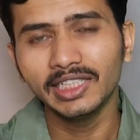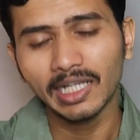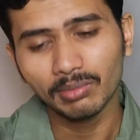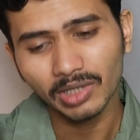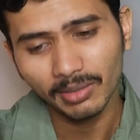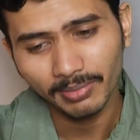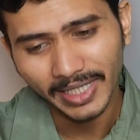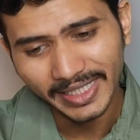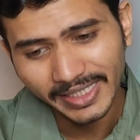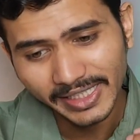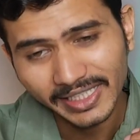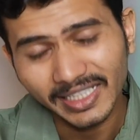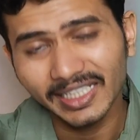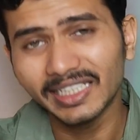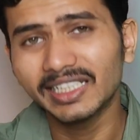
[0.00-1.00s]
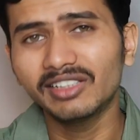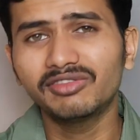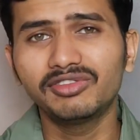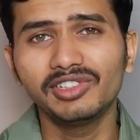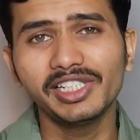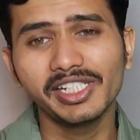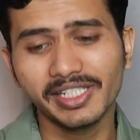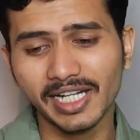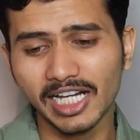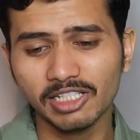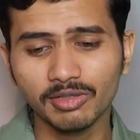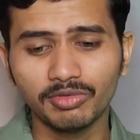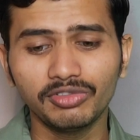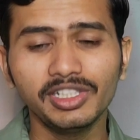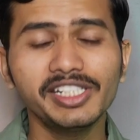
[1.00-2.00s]
दिन आपका बैटरी चलेगा फुली चार्ज
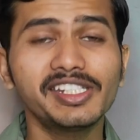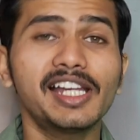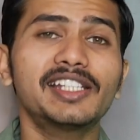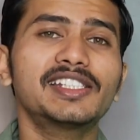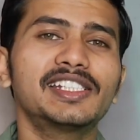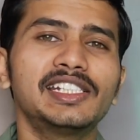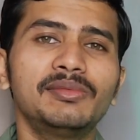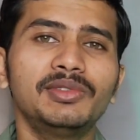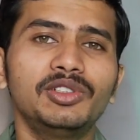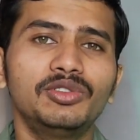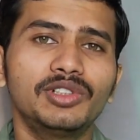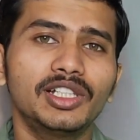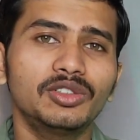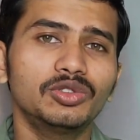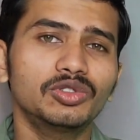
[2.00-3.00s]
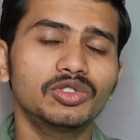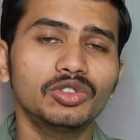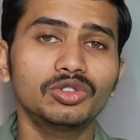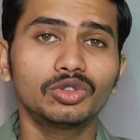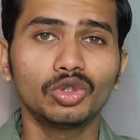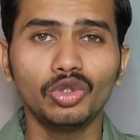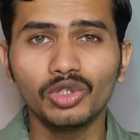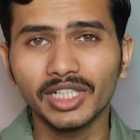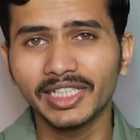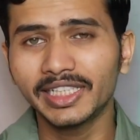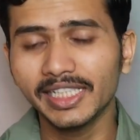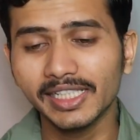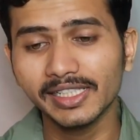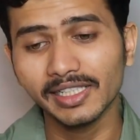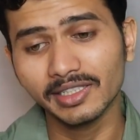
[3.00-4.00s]
फुली चार्ज करने में होगा दोस्तों दो
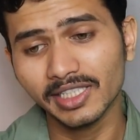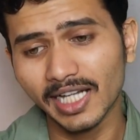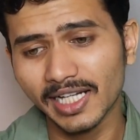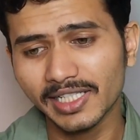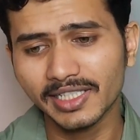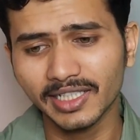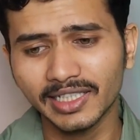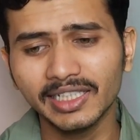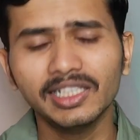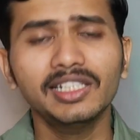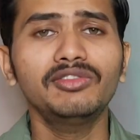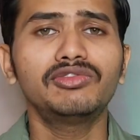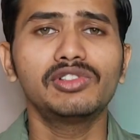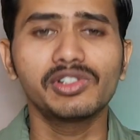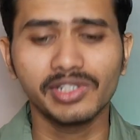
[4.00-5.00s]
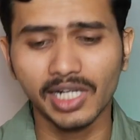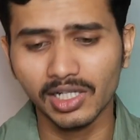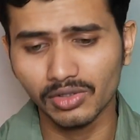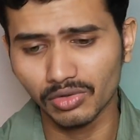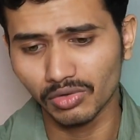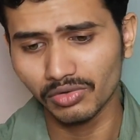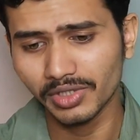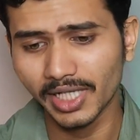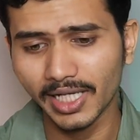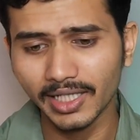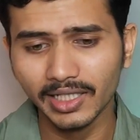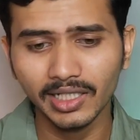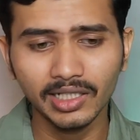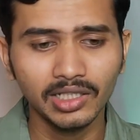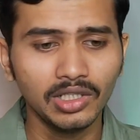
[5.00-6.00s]
घंटे की चार्ज करेंगे फुल चार्ज हो
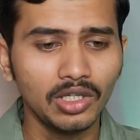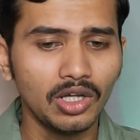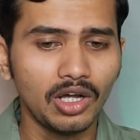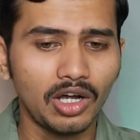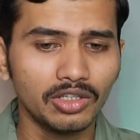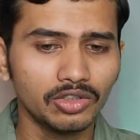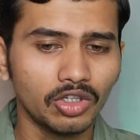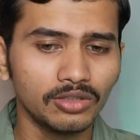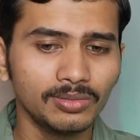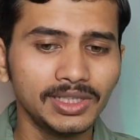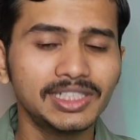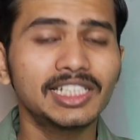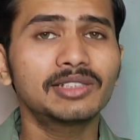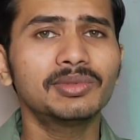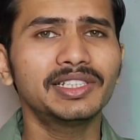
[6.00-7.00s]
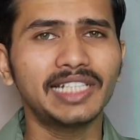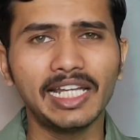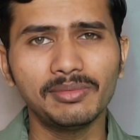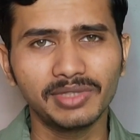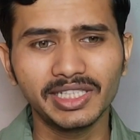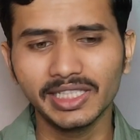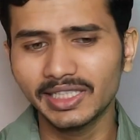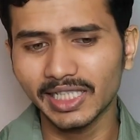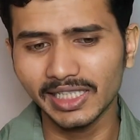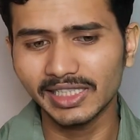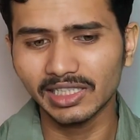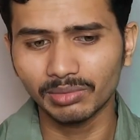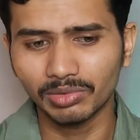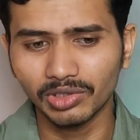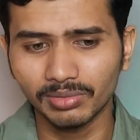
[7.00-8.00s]
जाएगा और नॉर्मल से इसमें टाइप सी का ही
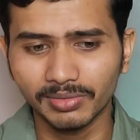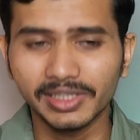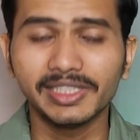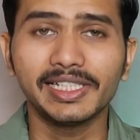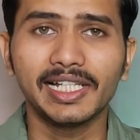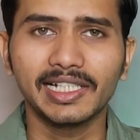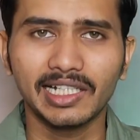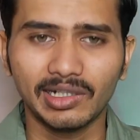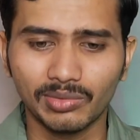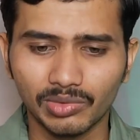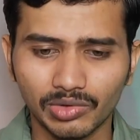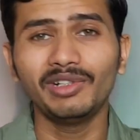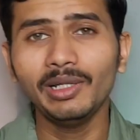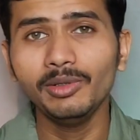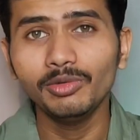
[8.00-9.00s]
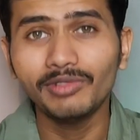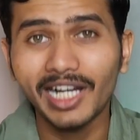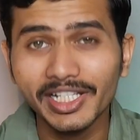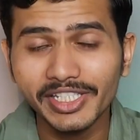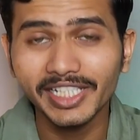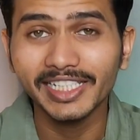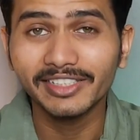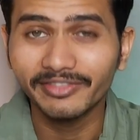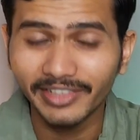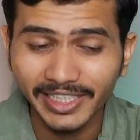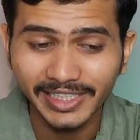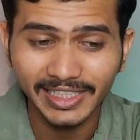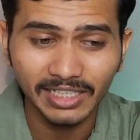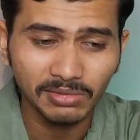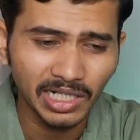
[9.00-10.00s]
सपोर्ट मिल जाएगा आप वहीं वॉचेस
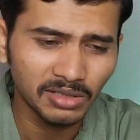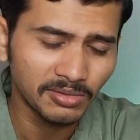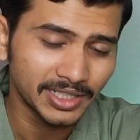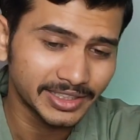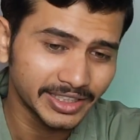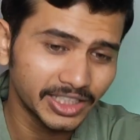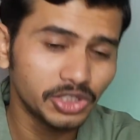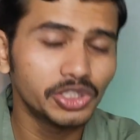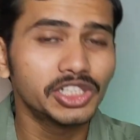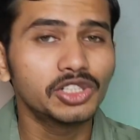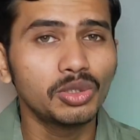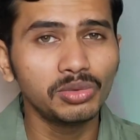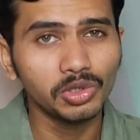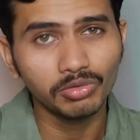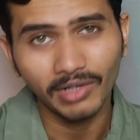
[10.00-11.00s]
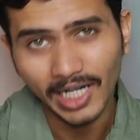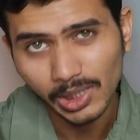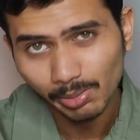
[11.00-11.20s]
फेस के बारे में बात करें जिसको हम लोग